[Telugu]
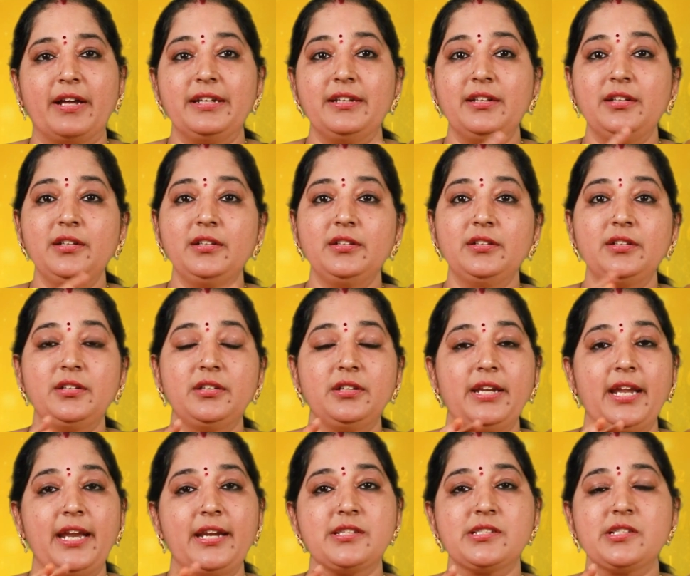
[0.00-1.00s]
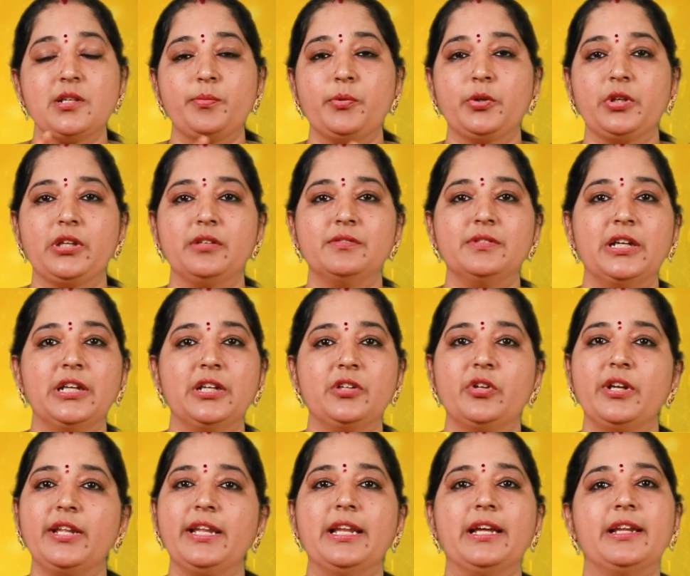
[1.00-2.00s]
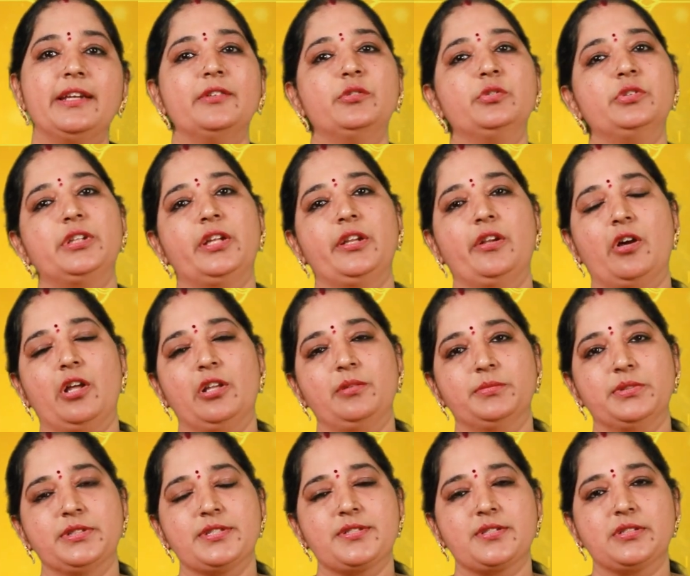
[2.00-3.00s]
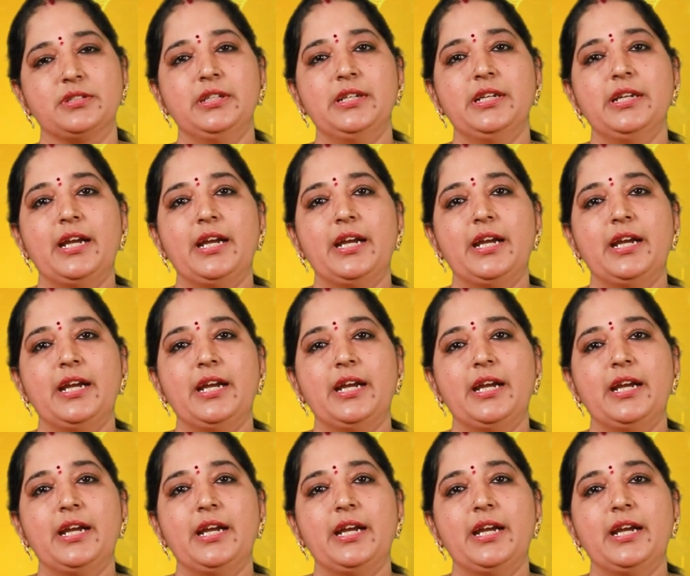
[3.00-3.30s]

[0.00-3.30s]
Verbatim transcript: వన్ డేట్స్లో పుట్టిన వాళ్ళు కూడా ఇలానే ఉంటారు ఆల్మోస్ట్